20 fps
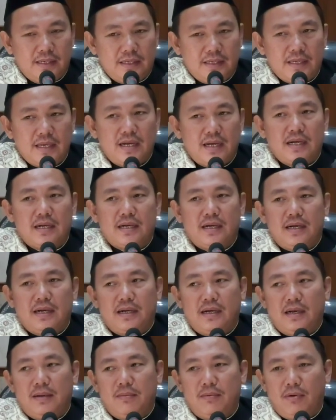yang
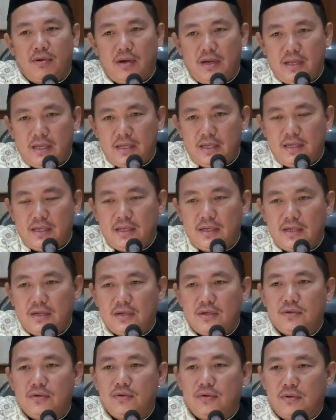kagak boleh
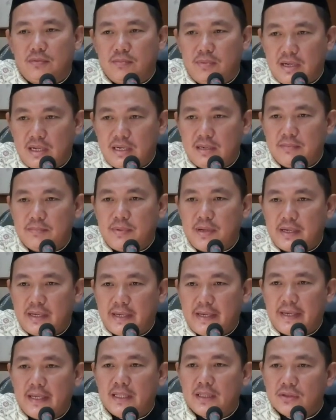kurban
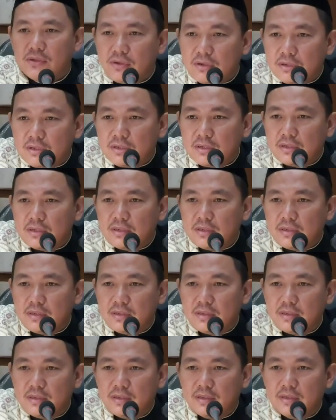pakai entok
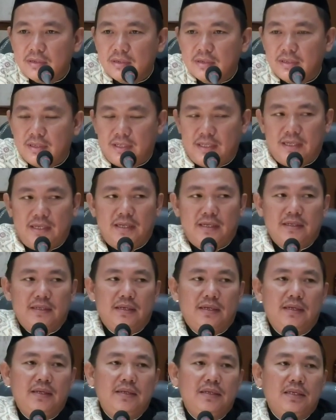
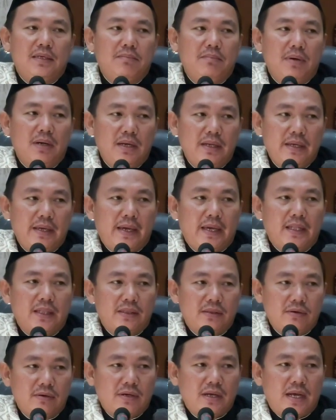ini nyembelih
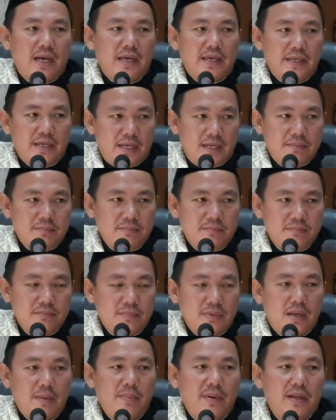entok ayam,
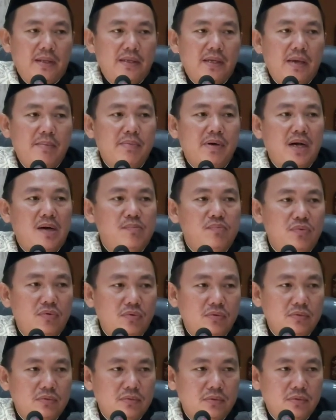apalagi ayam
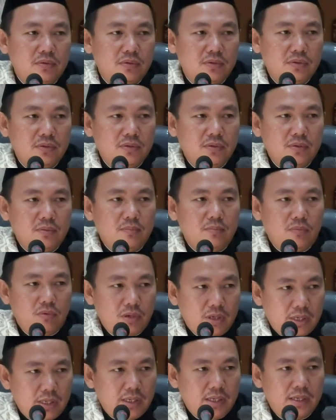kampung.
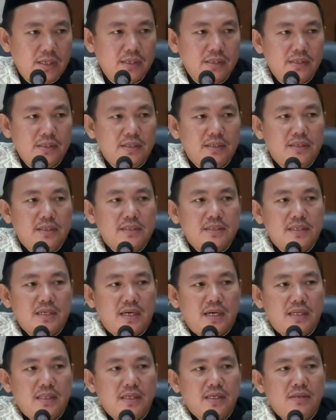Boleh
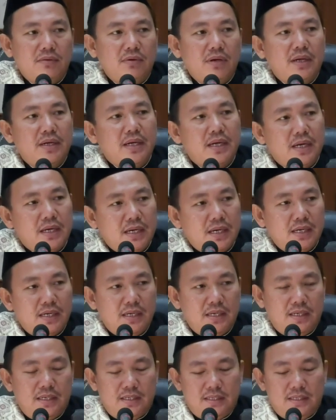saat Idul Adha.